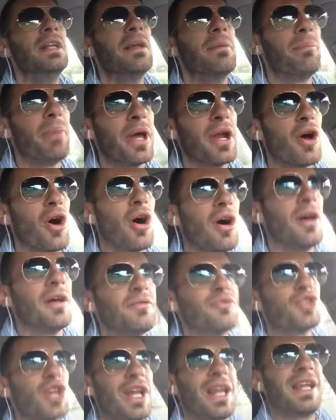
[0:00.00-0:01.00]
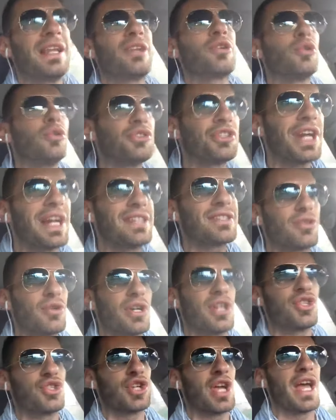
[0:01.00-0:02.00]
Però, cioè, il contrasto
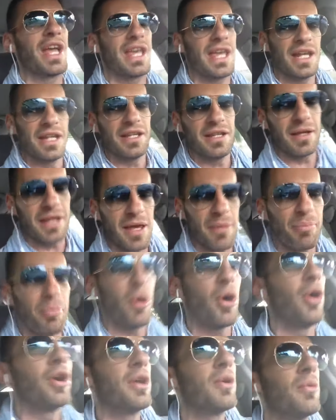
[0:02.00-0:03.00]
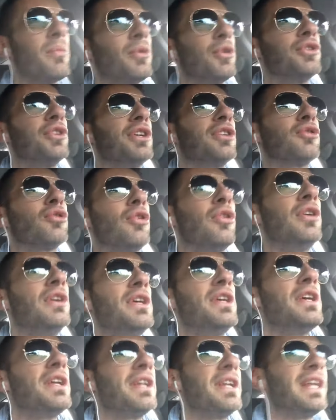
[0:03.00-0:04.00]
che c'è è che, che poi, come ho detto
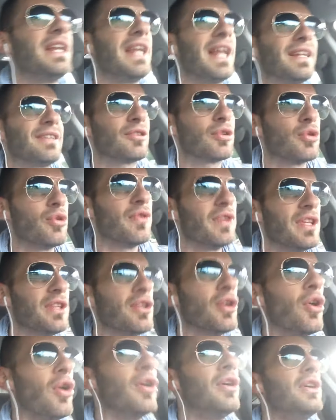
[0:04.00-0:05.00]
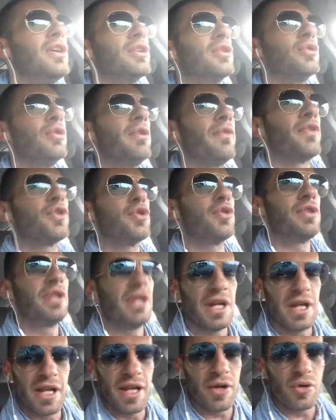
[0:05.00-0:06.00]
nell'altro video dove facevo
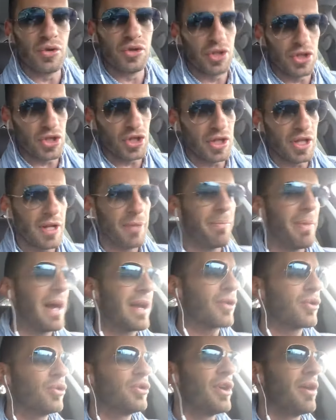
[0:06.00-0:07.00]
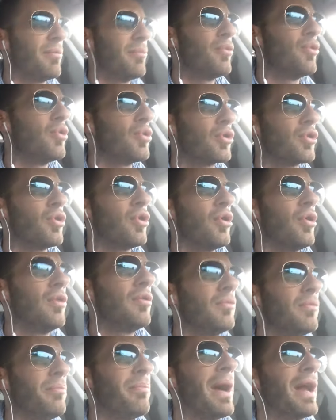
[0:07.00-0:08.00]
vedere le condizioni del parco di Hamburgo,
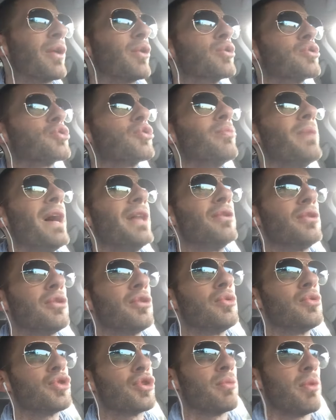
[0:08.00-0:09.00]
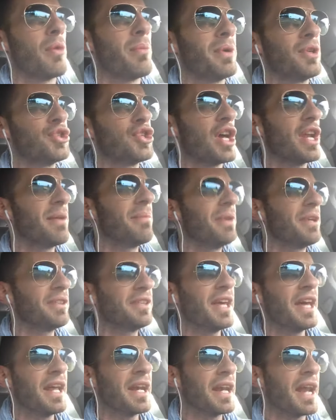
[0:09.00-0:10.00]
parco stupendo dove tu ci puoi mangiare per
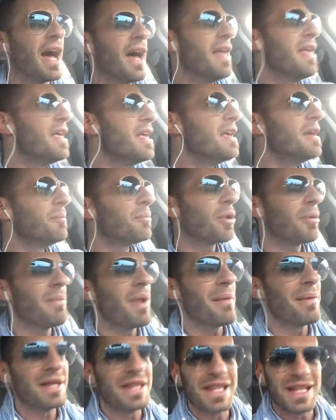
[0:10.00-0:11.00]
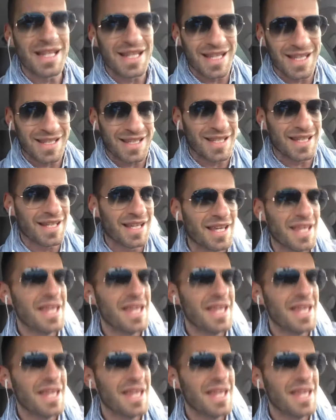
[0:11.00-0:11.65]
terra, il problema del, de,